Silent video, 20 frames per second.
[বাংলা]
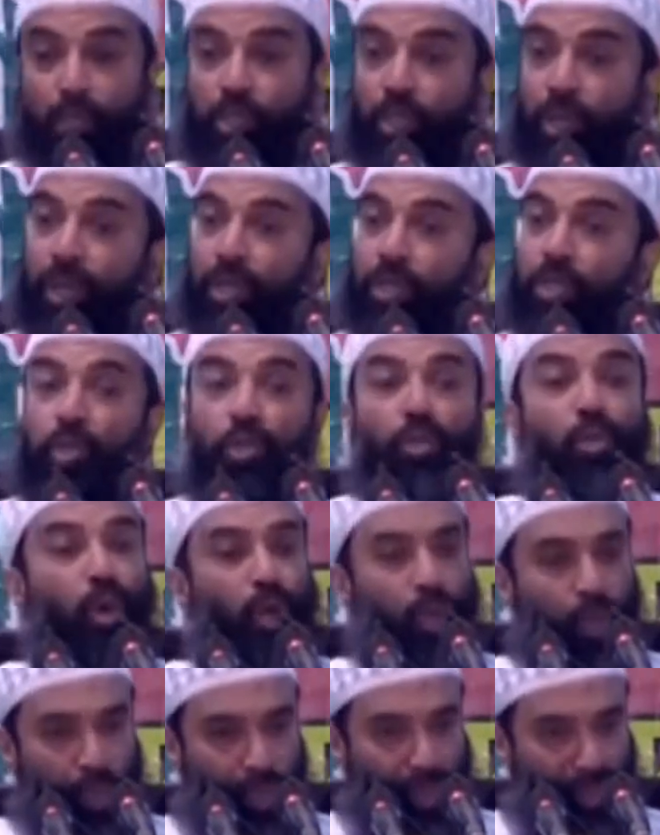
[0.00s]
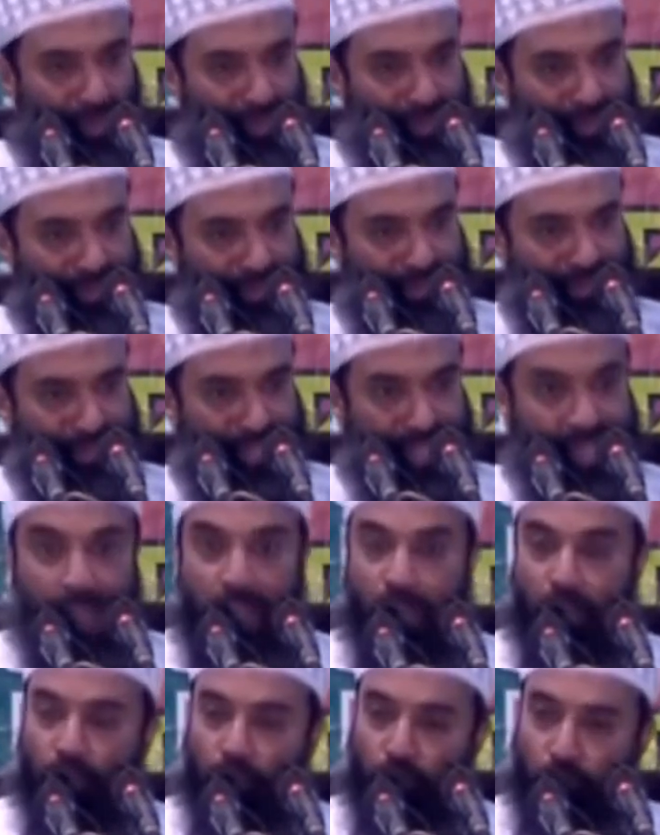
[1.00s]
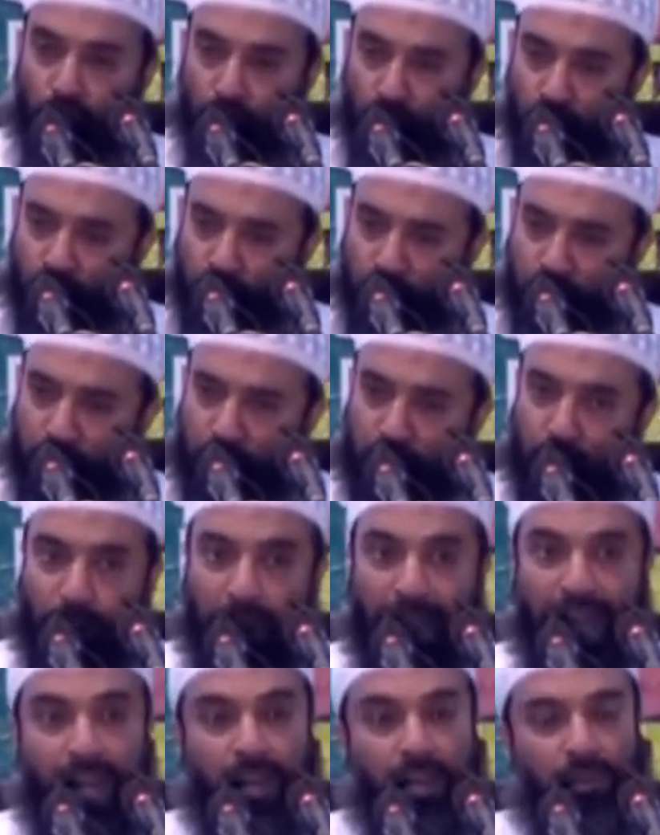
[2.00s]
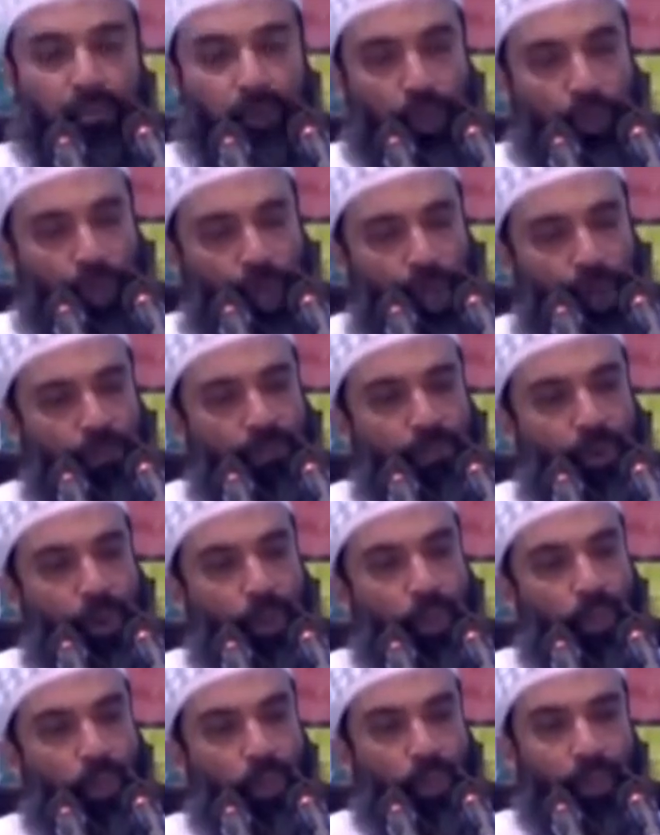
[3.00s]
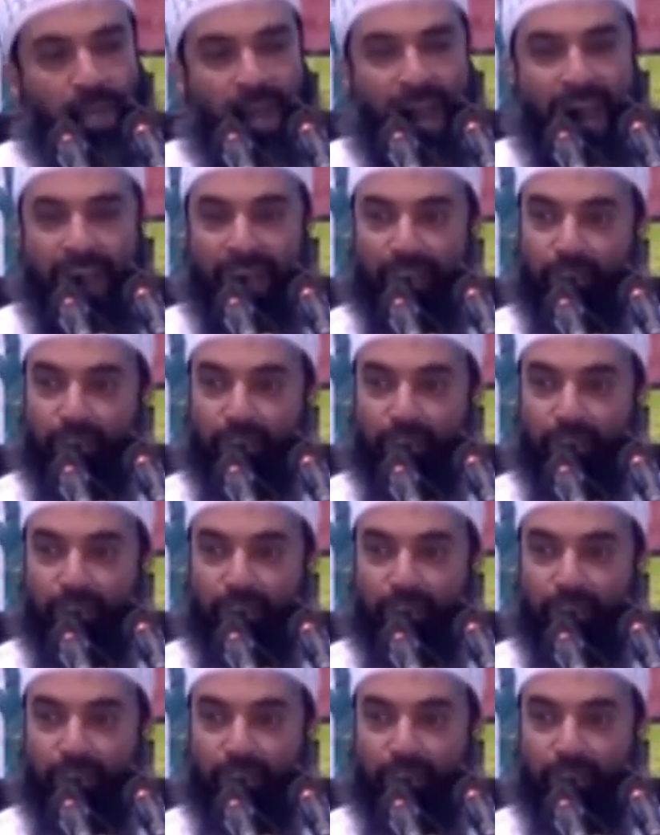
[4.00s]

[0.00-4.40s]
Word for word: বছর শুরু হলো নতুন বছরের প্রথম মুহূর্তটা